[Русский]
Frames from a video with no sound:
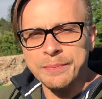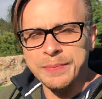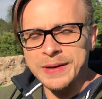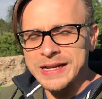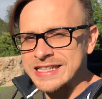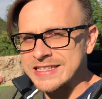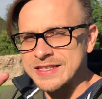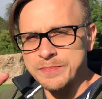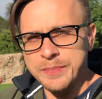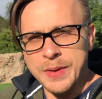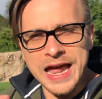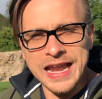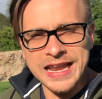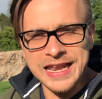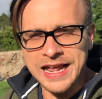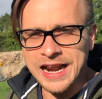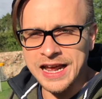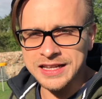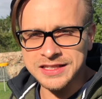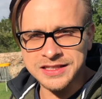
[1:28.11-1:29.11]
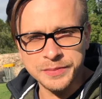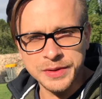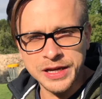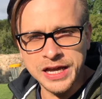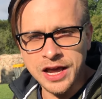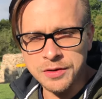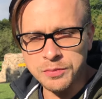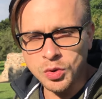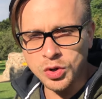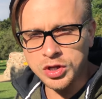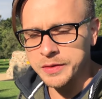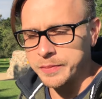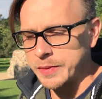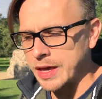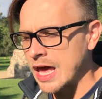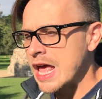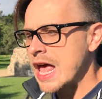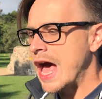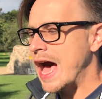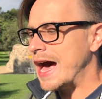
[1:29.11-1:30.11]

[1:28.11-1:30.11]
принципиально разными гормонами.